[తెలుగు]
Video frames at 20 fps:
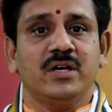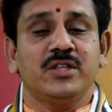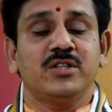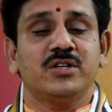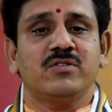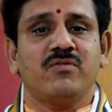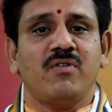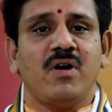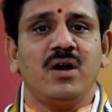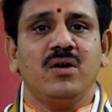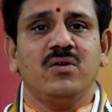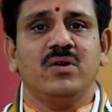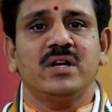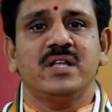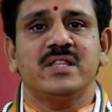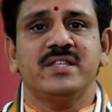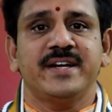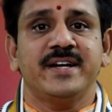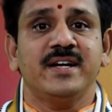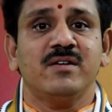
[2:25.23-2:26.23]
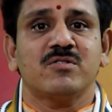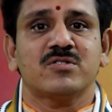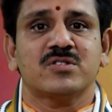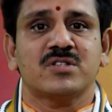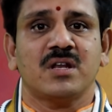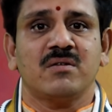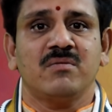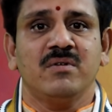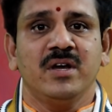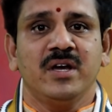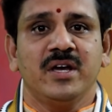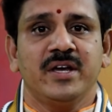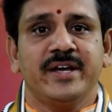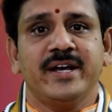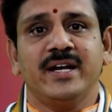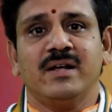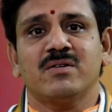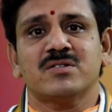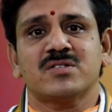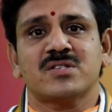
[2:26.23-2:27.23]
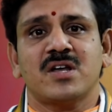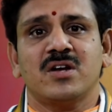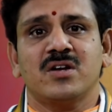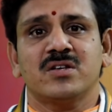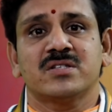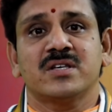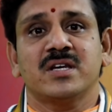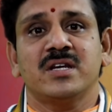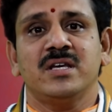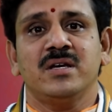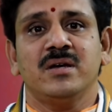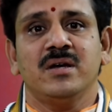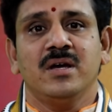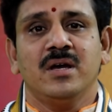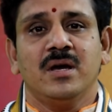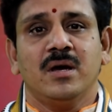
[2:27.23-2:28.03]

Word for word: ఎదుటి వాళ్ళు అనేది ఏడవ స్థానం ఏడవ స్థానంలో శని